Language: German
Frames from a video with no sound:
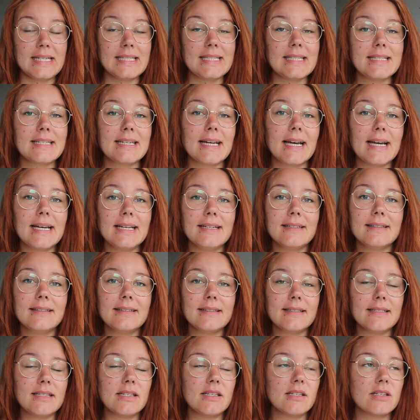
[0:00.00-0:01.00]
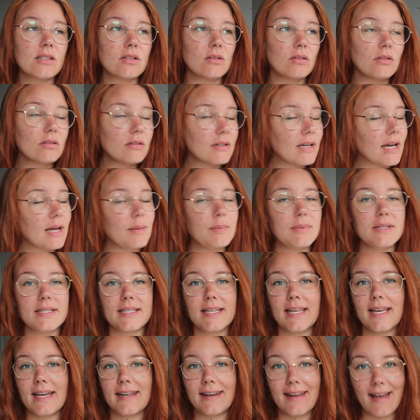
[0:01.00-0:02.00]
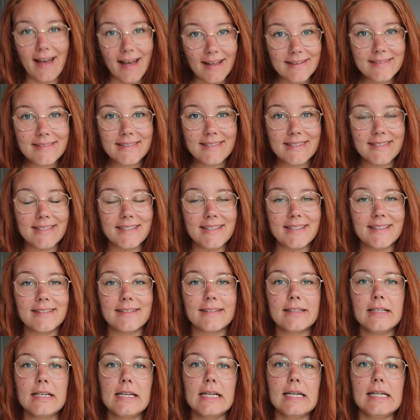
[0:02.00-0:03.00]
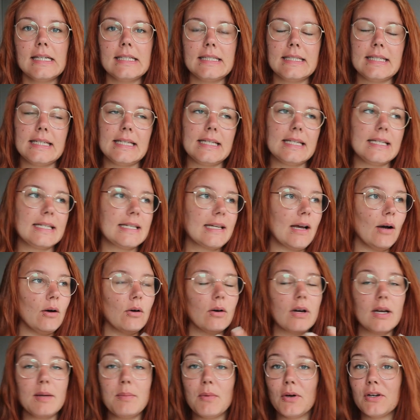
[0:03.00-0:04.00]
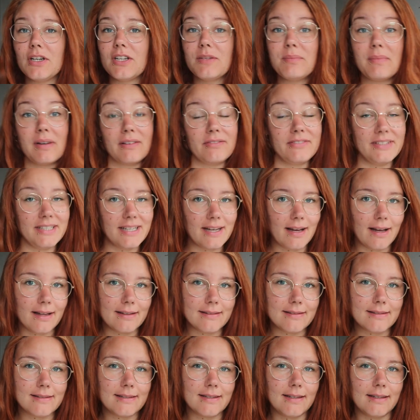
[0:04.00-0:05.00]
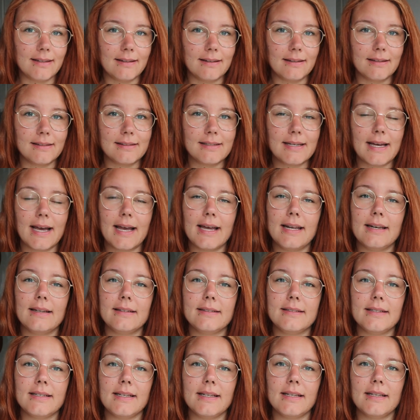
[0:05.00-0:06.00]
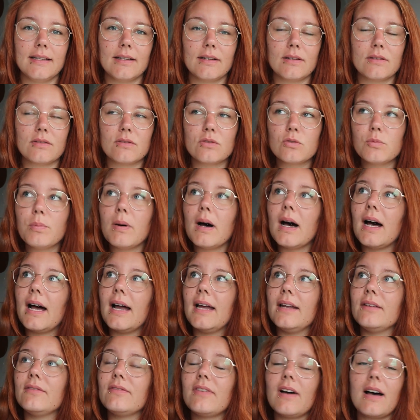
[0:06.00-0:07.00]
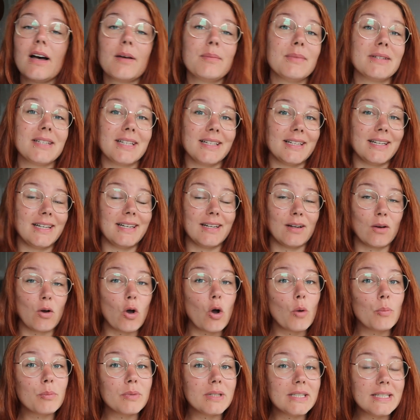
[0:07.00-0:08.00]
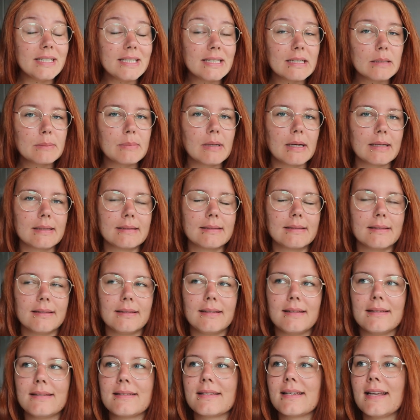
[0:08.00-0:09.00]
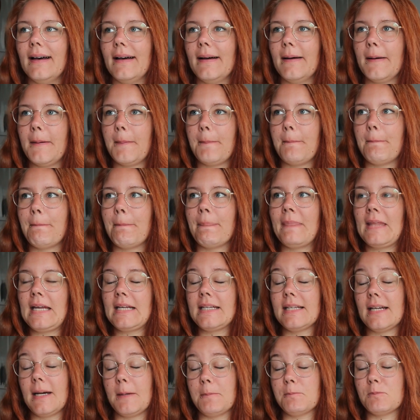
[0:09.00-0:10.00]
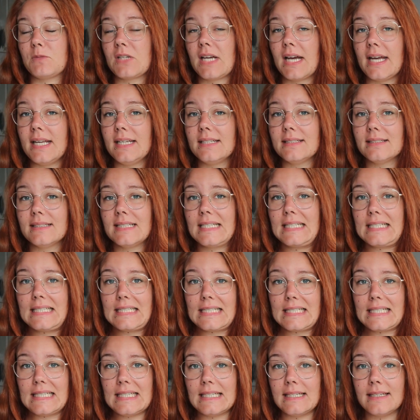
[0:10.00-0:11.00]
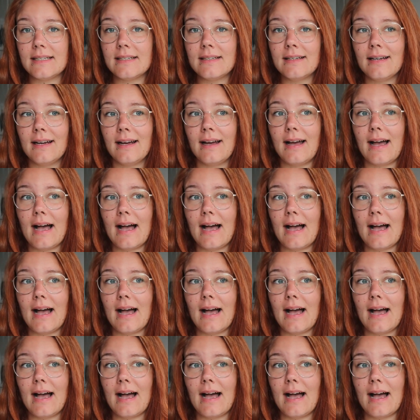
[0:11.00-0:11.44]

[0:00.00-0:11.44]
Die Teile, die ich unheimlich gerne anziehe, die ich auch immer und immer wieder anziehe. Teile, die super einfach miteinander kombinierbar sind. Ähm, ja, Teile, die